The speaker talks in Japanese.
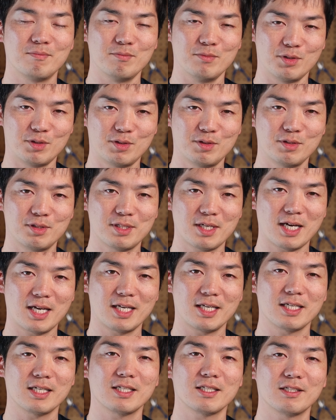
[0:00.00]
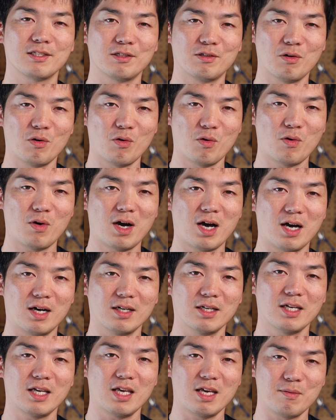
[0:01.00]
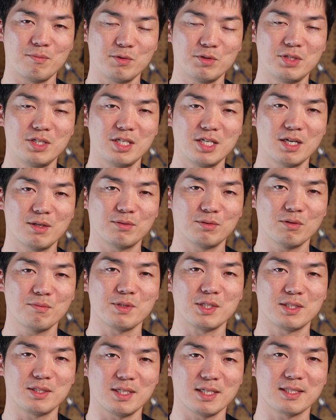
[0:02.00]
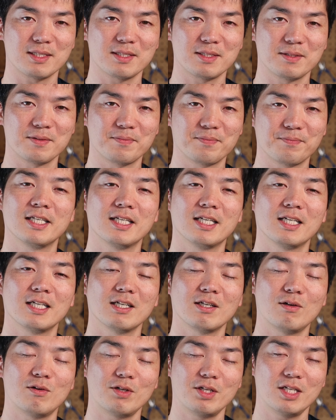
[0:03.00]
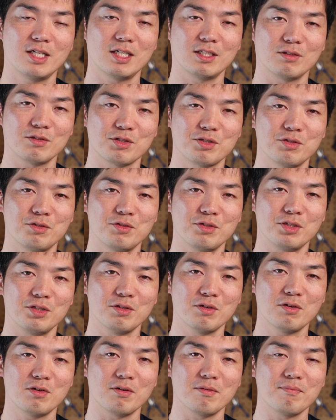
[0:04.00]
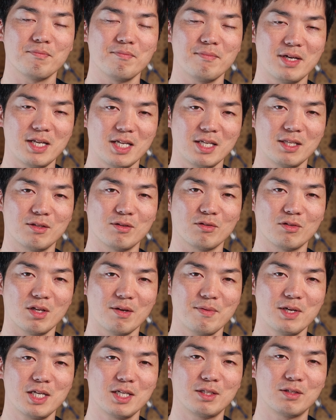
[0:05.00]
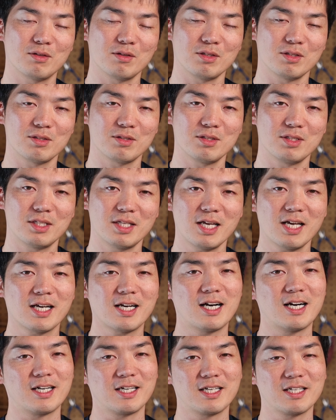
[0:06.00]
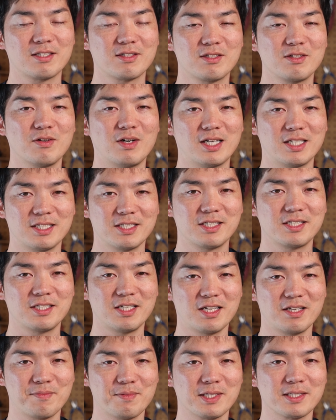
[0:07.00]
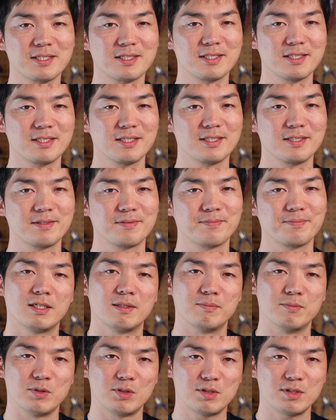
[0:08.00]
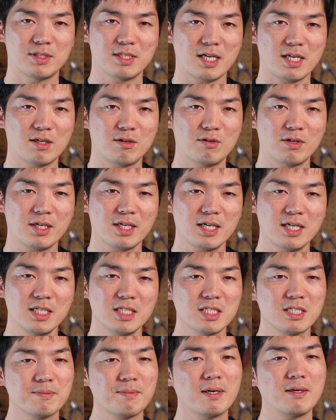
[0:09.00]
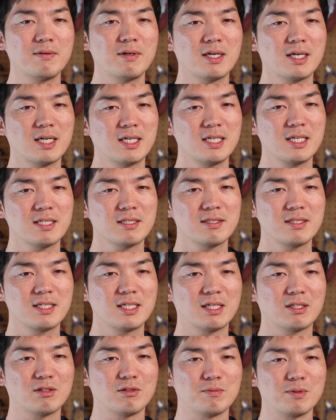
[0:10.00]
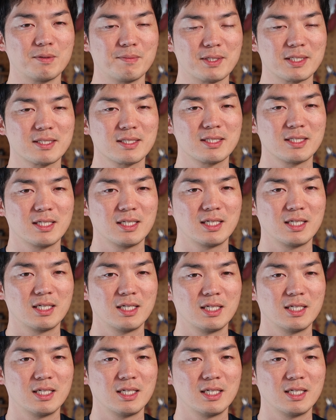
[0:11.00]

木材、合板、MDF の3つです。これらの種類のメリット、デメリットについて簡潔にお話ししていきます。木材、これが一番分かりやすいかと思います。